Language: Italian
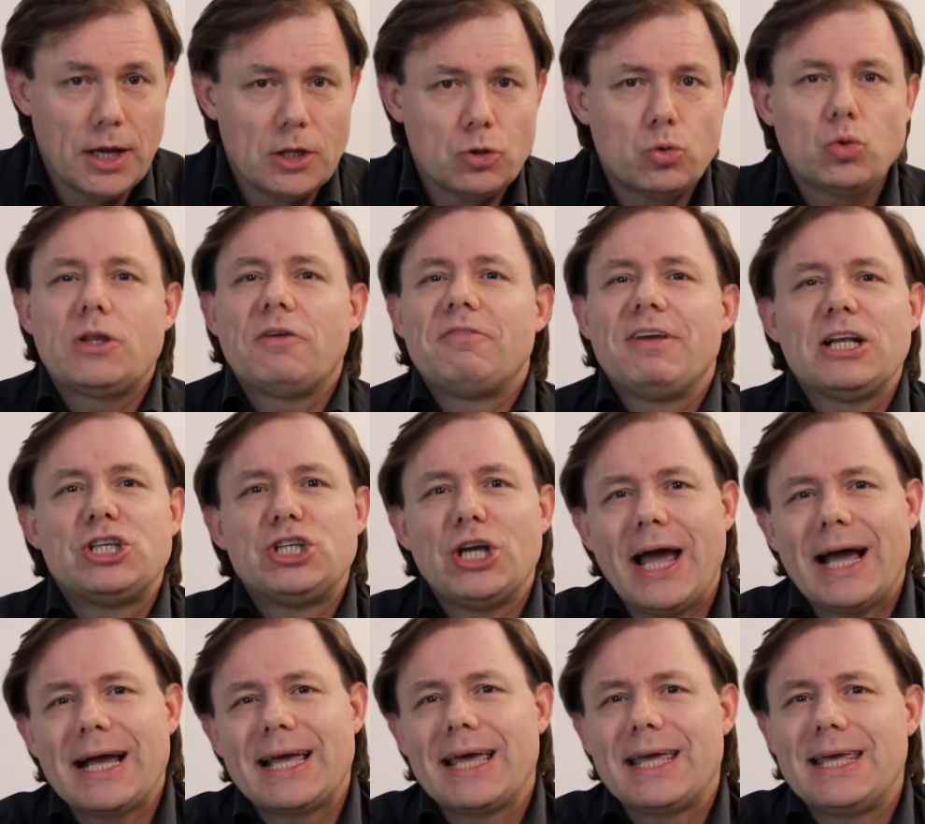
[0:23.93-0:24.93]
Tuttavia c'è
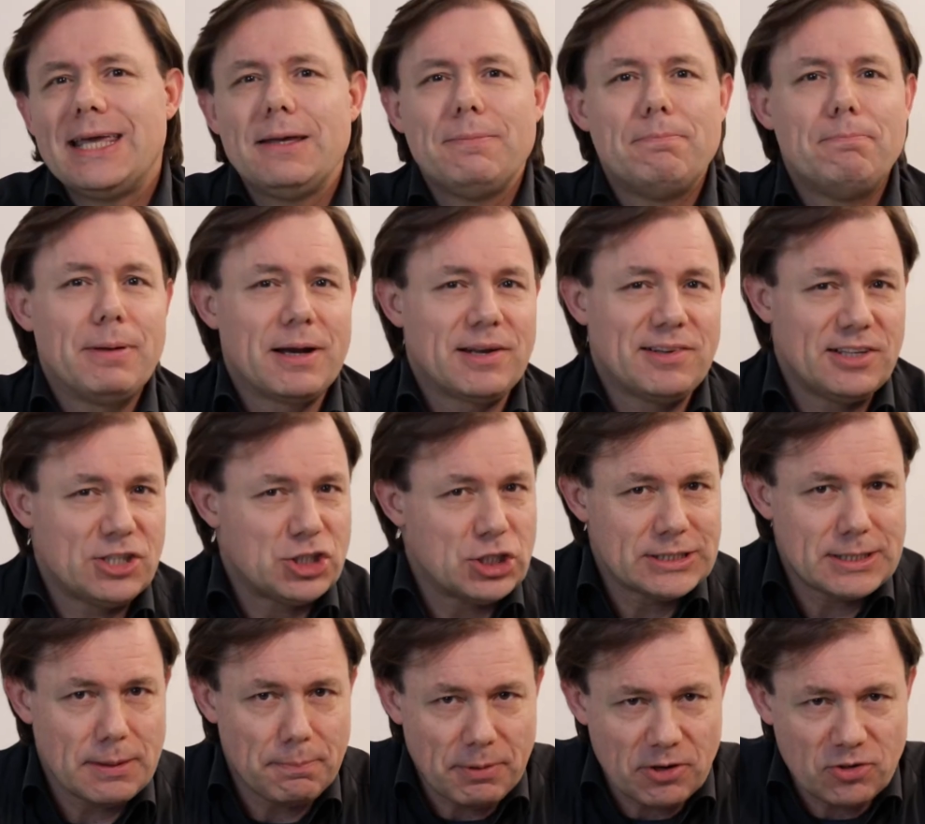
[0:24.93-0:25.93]
anche chi per
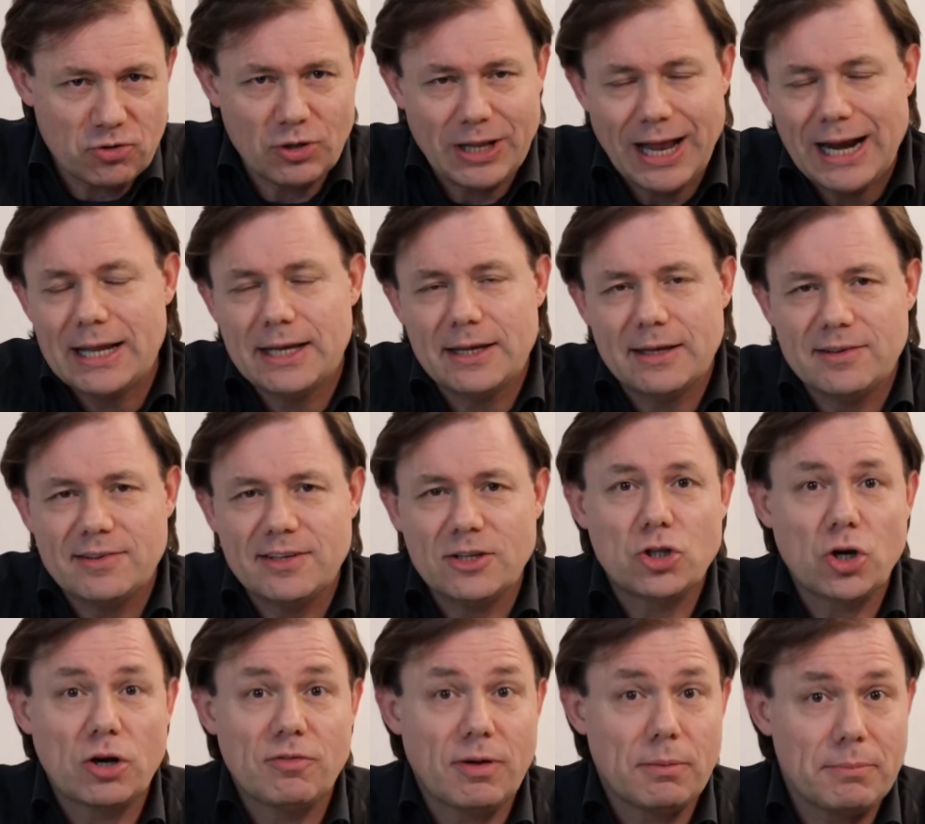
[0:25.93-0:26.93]
esigenze personali si
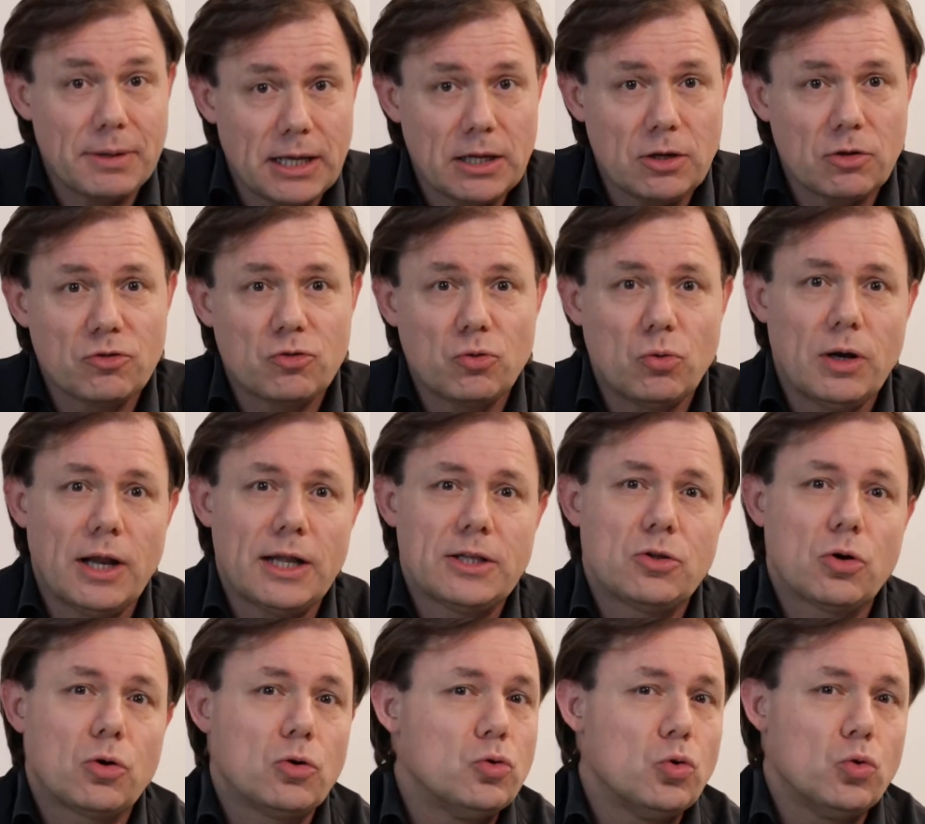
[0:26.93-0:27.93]
trova meglio su un
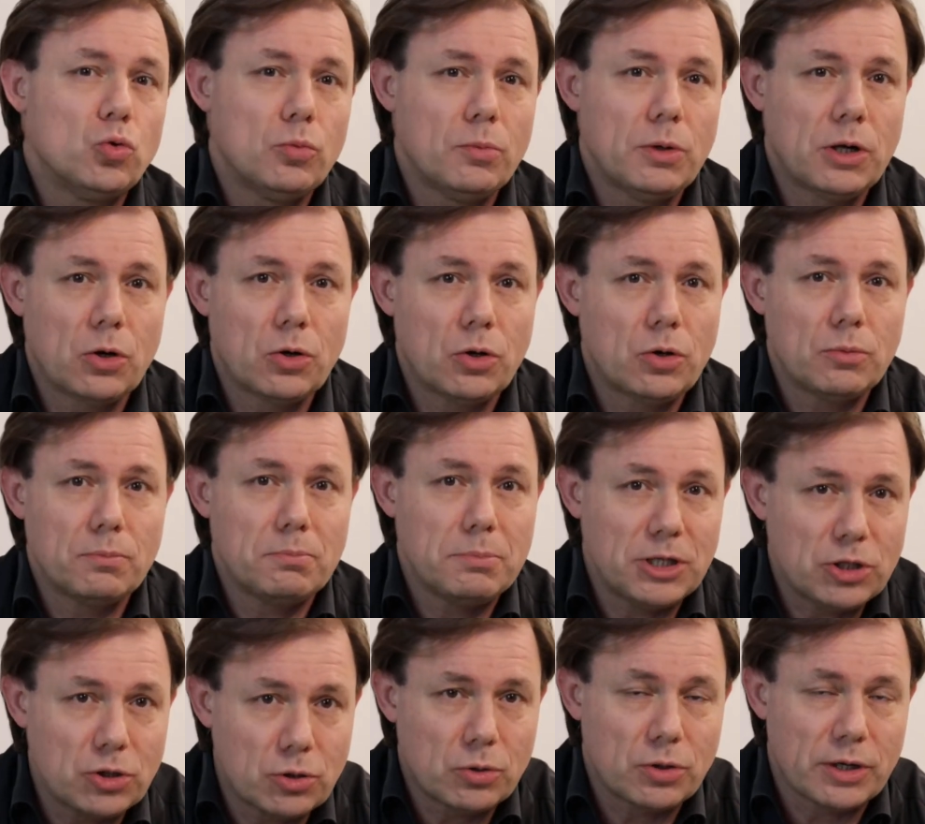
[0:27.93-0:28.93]
letto con un numero
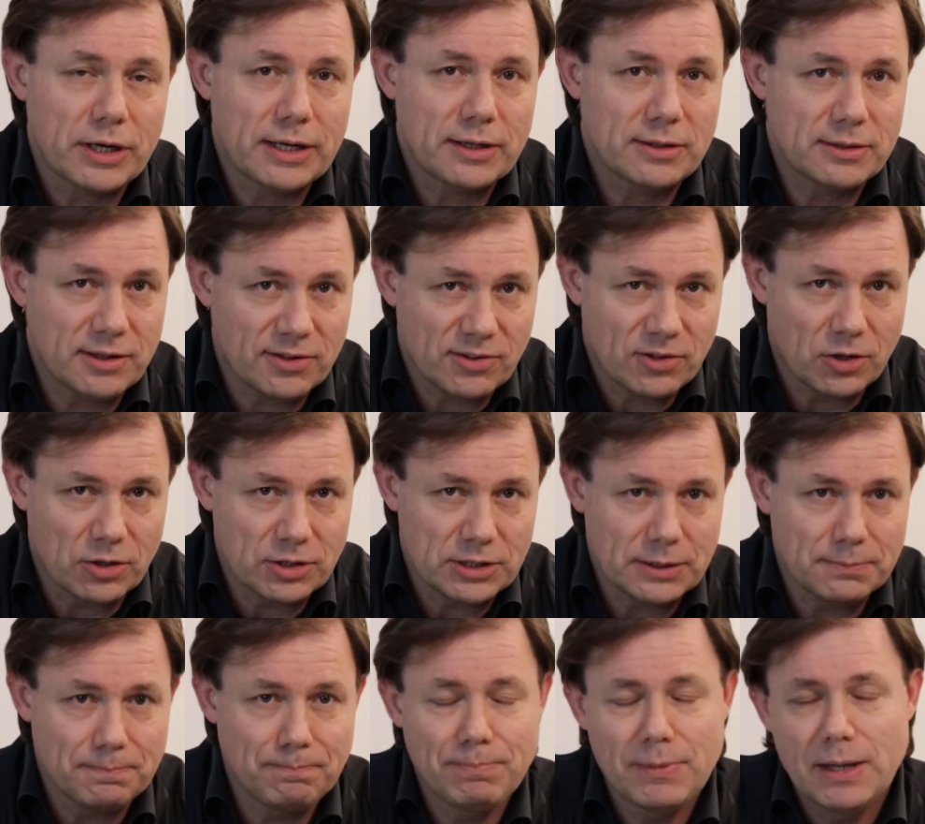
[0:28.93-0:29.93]
minore di
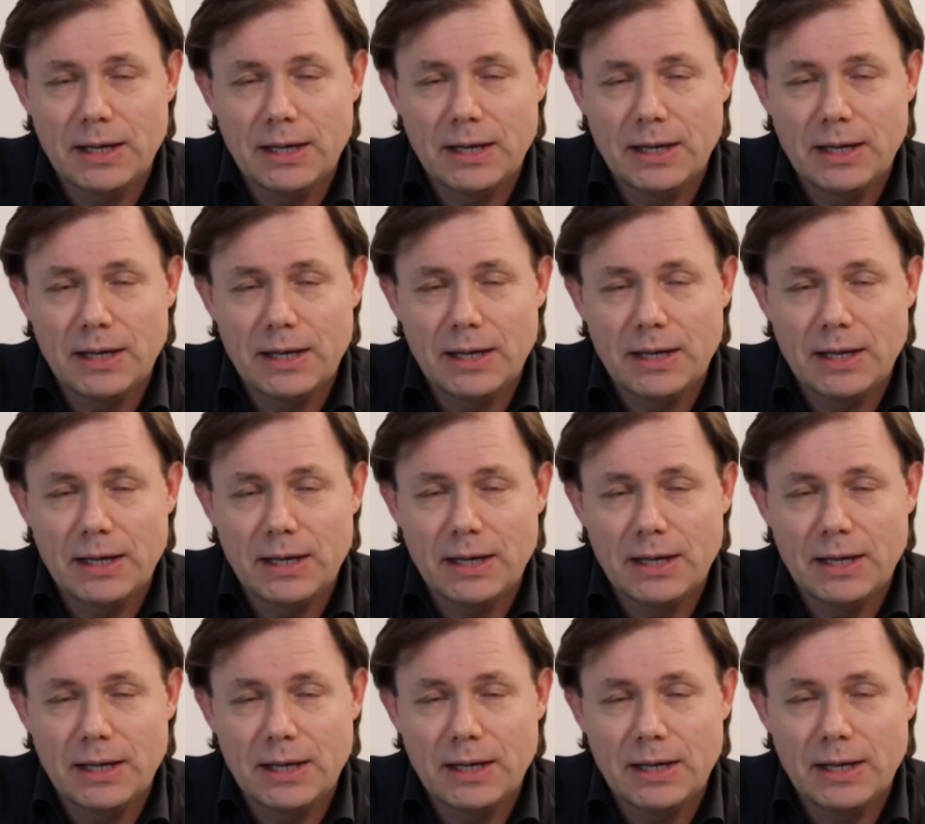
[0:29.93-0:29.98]
snodi.